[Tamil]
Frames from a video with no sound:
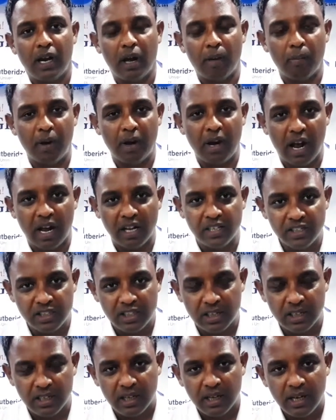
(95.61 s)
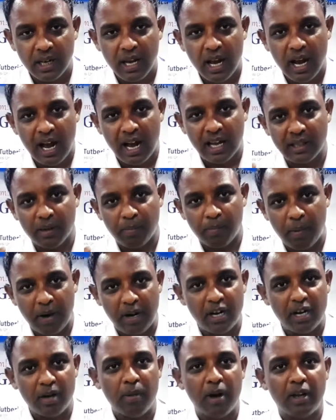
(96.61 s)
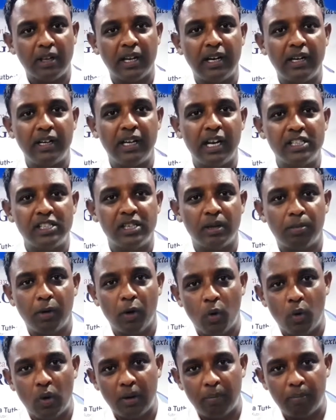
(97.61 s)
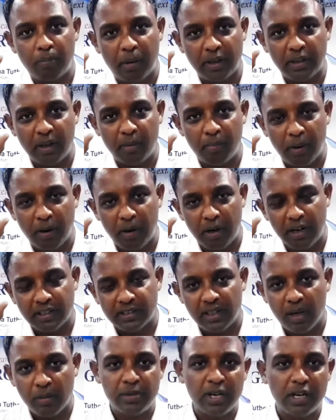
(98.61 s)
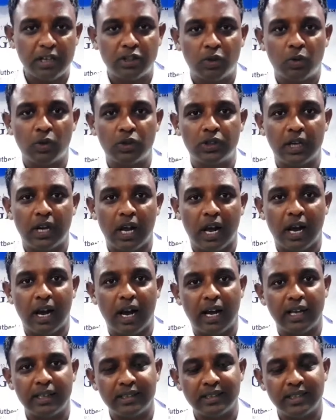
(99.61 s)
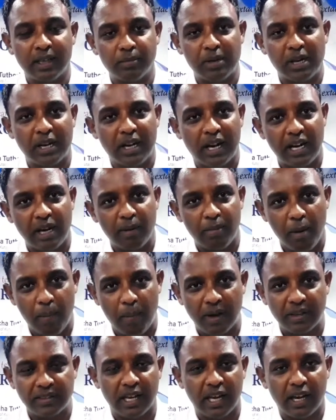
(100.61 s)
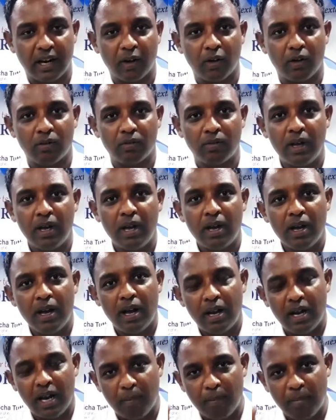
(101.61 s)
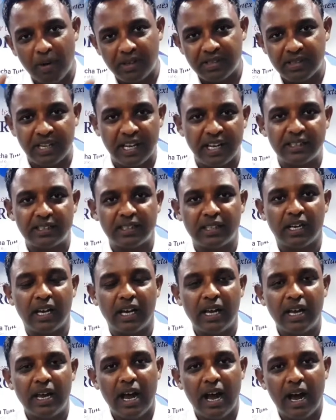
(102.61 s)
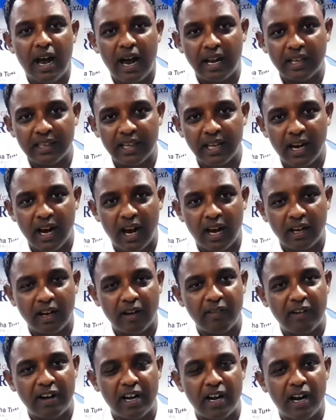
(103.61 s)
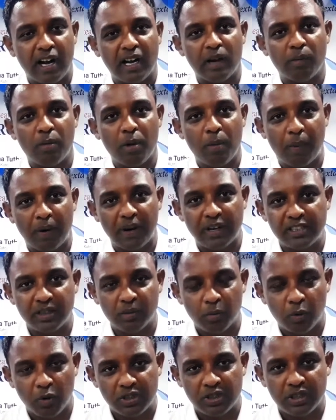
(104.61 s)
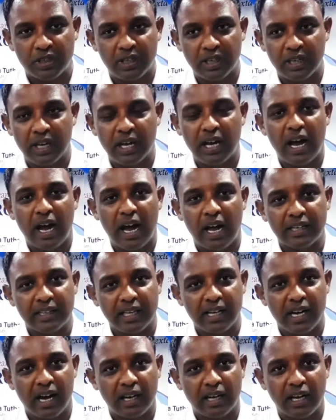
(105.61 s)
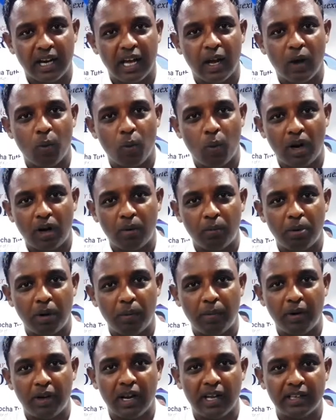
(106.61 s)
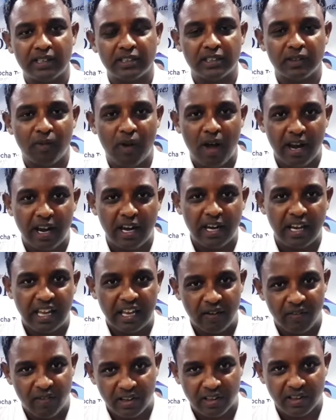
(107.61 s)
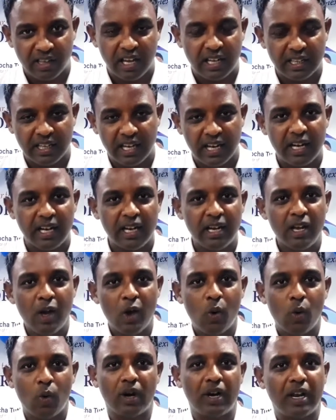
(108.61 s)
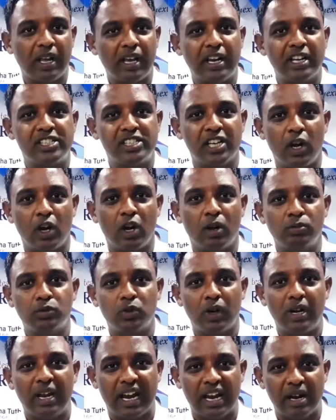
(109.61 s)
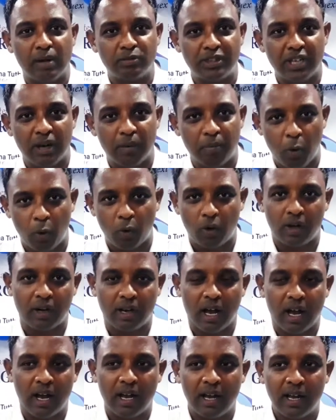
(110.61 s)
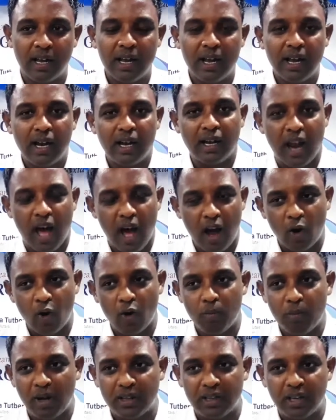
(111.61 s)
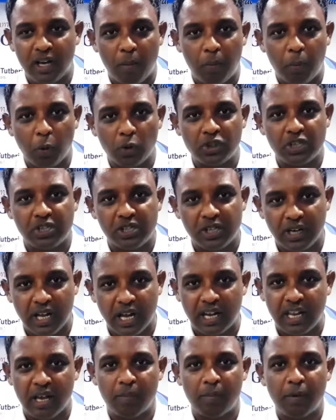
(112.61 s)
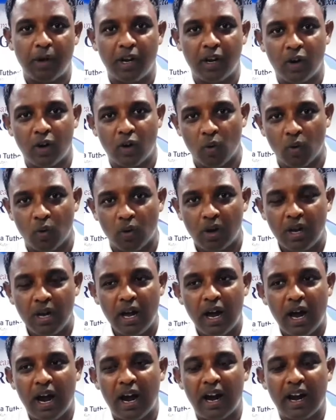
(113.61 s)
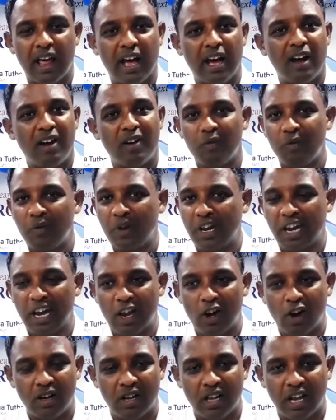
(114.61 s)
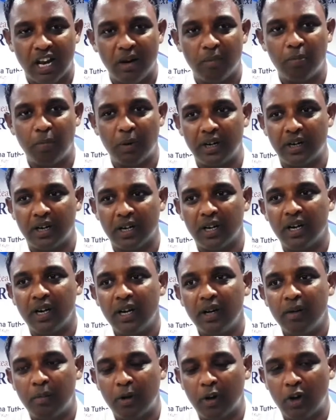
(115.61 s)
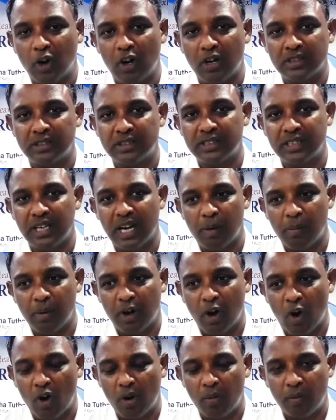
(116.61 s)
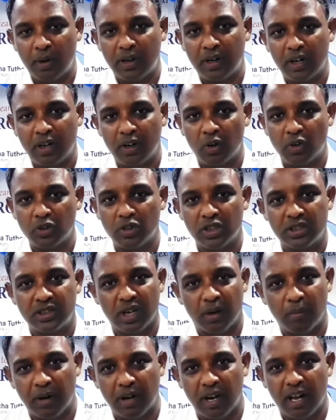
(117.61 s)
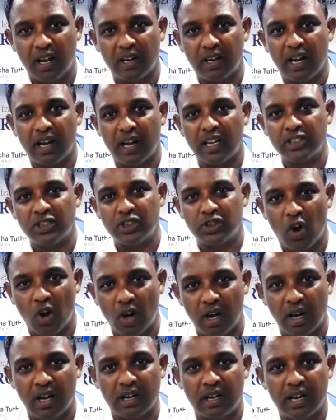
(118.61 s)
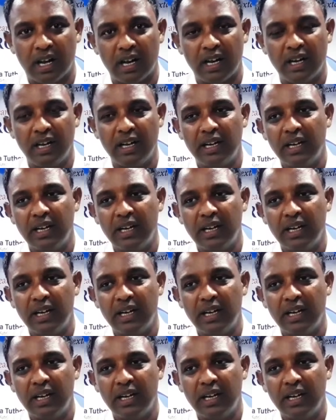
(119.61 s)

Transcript: நம்பர் அஞ்சு அந்த பன்னெண்டு மாத இன்டர்ன்ஷிப்க்கு ஒரு பதி பன்னெண்டு சப்ஜெக்ட்ஸ் கொடுத்துருக்காங்க அந்த சப்ஜெக்ட் கண்டிப்பாக பாஸ் ஆகிருக்கணும் நம்பர் சிக்ஸ் அந்த நாட்டில் வெளிநாட்டில் போய் படித்து முடிச்சுட்டு அந்த நாட்டில் ஒர்க் பர்மிட் லைசன்ஸ் வாங்கிட்டு இங்கே வந்தால் தான் உங்கள் டிகிரி செல்லும்னு சொல்லி என்எம்சியில் போட்டிருக்கான் நாங்களும் அதுக்கு அப்போசிஷன் நிறைய பேர் இருக்கும் ஆனால் வி கே நாட் ஹெல்ப் இட் பிகாஸ் நம்ம கவர்மெண்ட்டு கொஞ்சம் ஸ்டபனாக இருக்காங்க ஸ்ட்ராங்காக இருக்காங்க